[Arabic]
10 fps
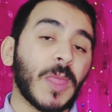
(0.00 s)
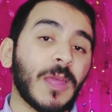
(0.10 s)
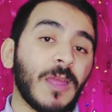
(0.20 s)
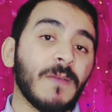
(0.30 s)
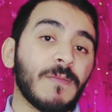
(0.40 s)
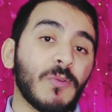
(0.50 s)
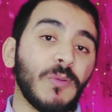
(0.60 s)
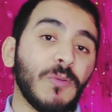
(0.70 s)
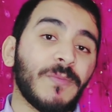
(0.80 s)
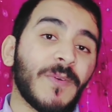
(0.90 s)
وتراجع حفظه
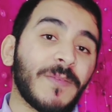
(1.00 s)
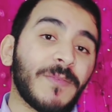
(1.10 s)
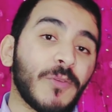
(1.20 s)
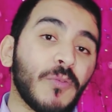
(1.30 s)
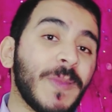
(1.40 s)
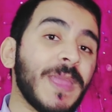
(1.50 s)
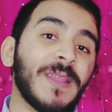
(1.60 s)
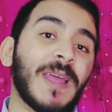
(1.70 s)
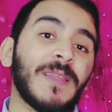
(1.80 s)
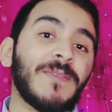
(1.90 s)
كله في
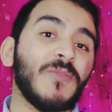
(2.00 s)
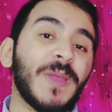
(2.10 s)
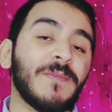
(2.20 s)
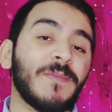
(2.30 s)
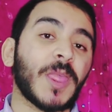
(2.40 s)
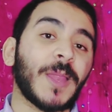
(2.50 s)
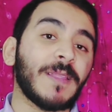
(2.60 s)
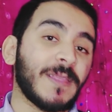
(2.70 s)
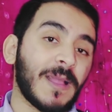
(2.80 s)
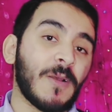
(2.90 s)
يومين يعني في يومين فتره
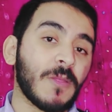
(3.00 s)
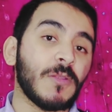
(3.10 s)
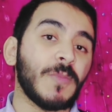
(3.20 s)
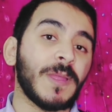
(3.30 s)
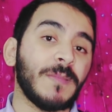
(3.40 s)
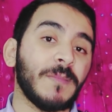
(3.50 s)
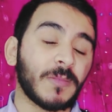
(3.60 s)
لا تتجاوز اليومين